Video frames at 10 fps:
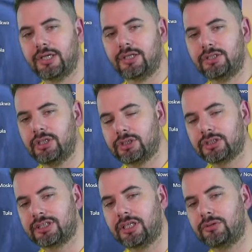niż
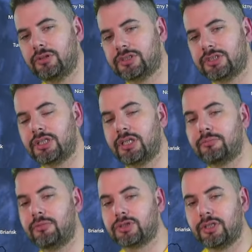znajdujący się nad
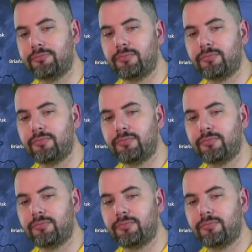Morzem